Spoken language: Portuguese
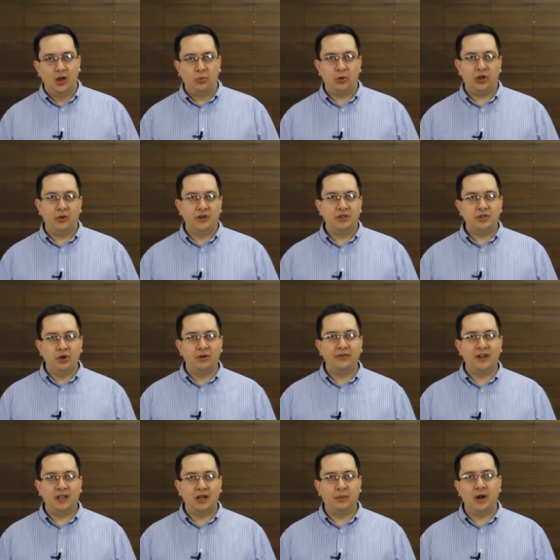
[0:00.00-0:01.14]
Porque o SEO
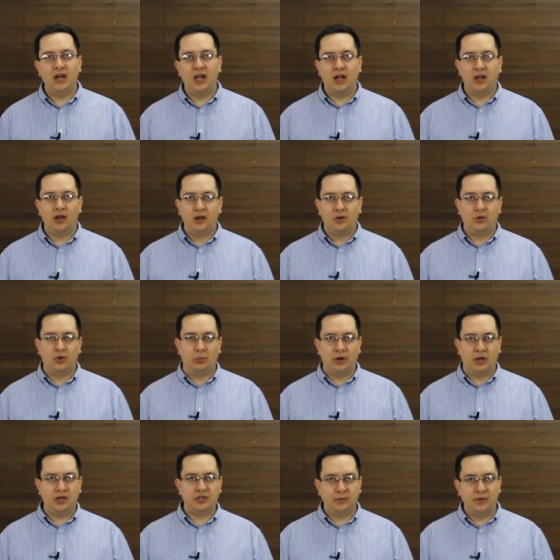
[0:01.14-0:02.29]
vai trabalhar com o
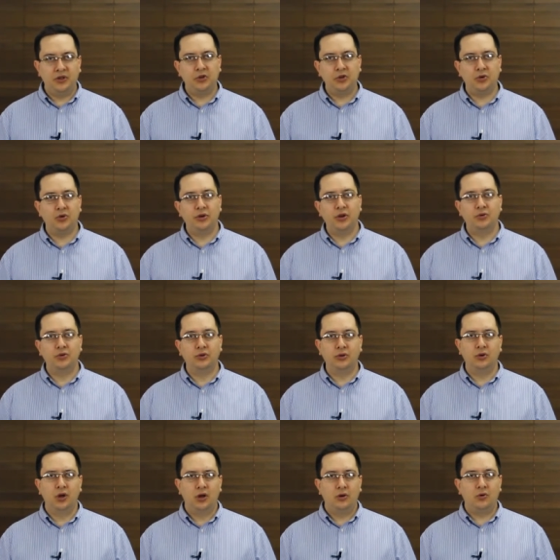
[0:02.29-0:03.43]
planejamento do
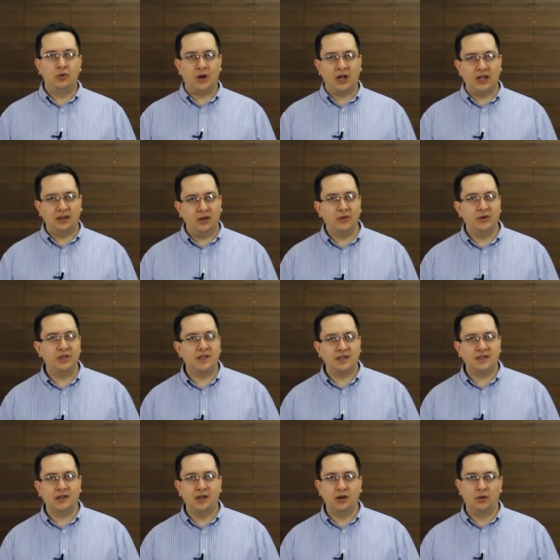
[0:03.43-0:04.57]
conteúdo, com a
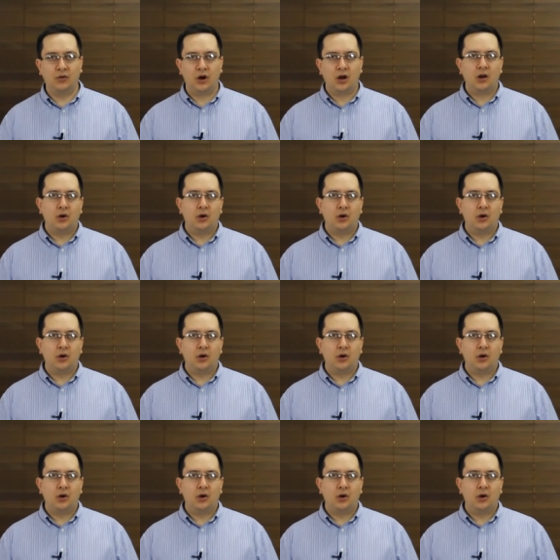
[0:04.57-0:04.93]
categorização,